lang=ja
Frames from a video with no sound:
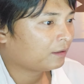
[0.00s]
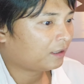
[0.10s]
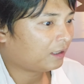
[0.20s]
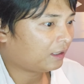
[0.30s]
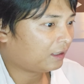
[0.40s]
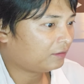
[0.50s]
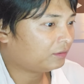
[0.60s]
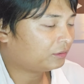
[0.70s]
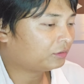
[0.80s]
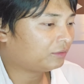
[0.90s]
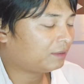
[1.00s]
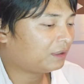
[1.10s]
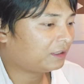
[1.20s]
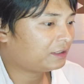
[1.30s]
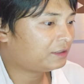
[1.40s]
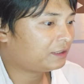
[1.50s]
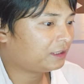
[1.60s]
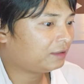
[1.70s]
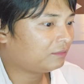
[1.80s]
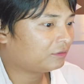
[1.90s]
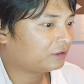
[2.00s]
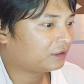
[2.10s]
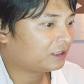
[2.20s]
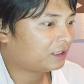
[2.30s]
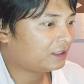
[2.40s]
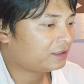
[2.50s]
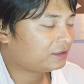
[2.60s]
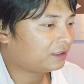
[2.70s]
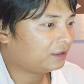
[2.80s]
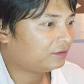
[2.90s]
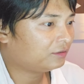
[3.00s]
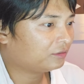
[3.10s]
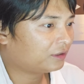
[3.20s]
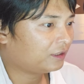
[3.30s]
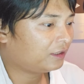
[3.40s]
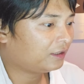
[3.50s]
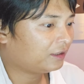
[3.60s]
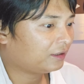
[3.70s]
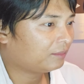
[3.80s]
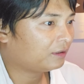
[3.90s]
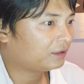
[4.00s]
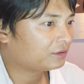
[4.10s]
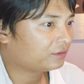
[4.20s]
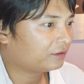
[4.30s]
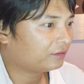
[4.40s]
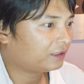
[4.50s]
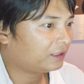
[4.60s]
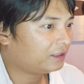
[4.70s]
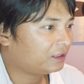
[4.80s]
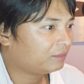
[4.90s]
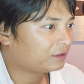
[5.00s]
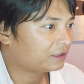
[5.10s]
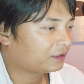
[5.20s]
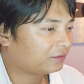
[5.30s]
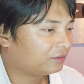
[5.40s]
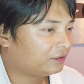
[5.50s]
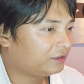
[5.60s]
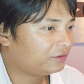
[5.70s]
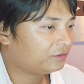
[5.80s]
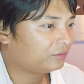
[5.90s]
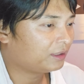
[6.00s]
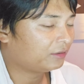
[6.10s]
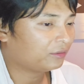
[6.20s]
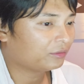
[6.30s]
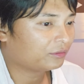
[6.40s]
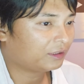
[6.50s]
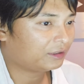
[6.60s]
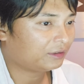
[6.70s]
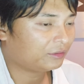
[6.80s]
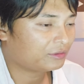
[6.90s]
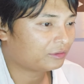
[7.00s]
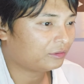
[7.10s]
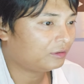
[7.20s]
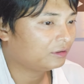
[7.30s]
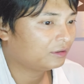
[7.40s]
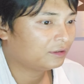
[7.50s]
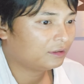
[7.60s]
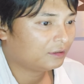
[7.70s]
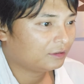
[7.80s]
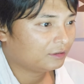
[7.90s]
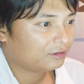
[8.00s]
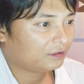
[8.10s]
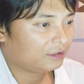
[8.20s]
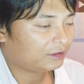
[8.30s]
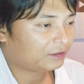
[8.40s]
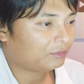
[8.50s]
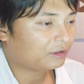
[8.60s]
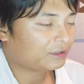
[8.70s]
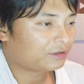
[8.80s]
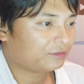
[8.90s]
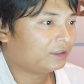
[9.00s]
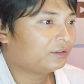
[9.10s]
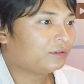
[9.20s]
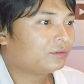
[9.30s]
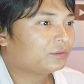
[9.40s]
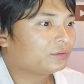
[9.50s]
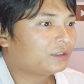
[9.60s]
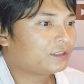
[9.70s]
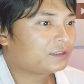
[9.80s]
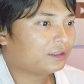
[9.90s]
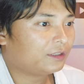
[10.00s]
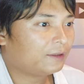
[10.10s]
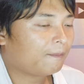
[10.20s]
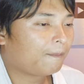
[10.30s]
えー、いうことは、まあ、歴史的にも繰り返しているので、まあ、それぐらい、まあ、さっきの20万ドルとかっていう予想になってもおかしくないということでしたね。